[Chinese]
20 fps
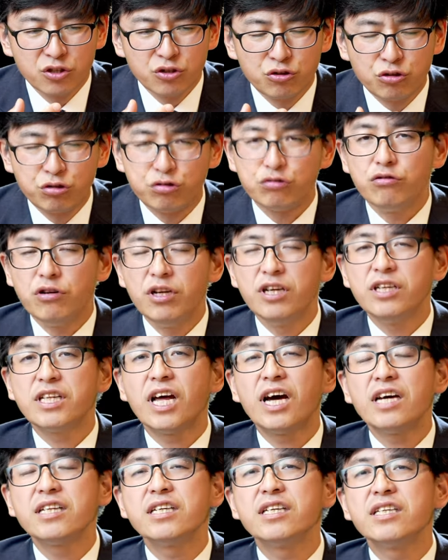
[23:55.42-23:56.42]
娶了
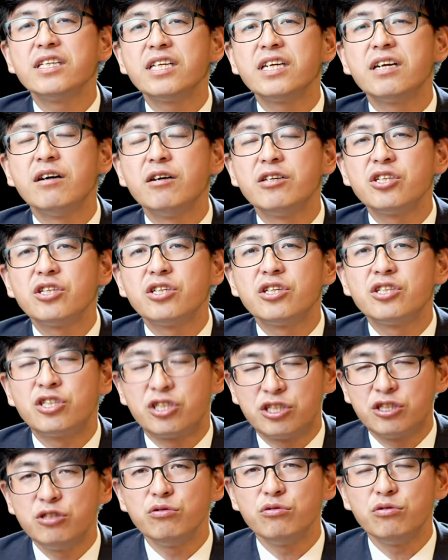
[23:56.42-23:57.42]
他的那个
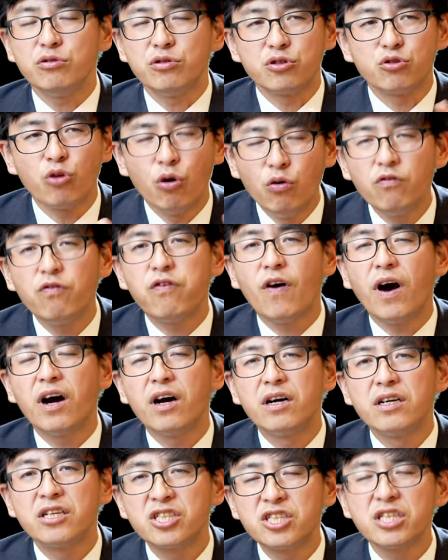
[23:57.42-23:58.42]
使女同
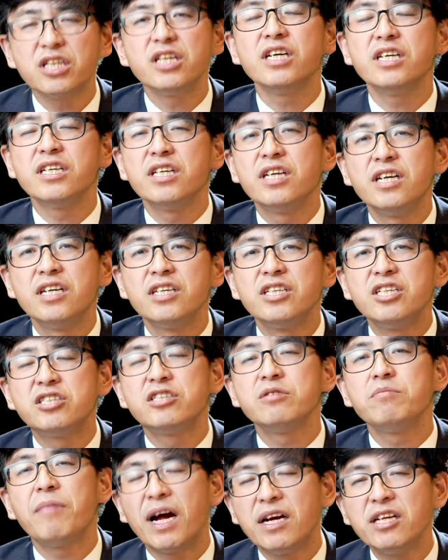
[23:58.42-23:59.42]
房，生了以
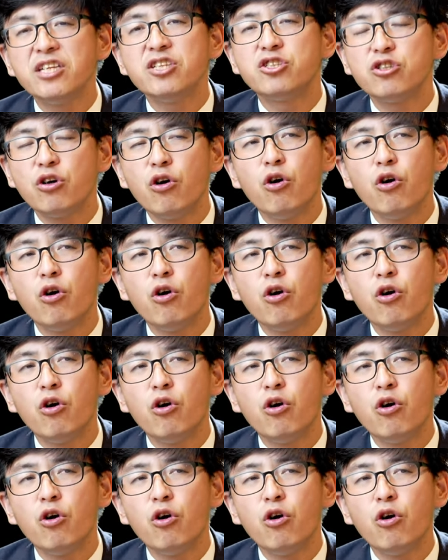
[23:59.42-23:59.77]
施玛利之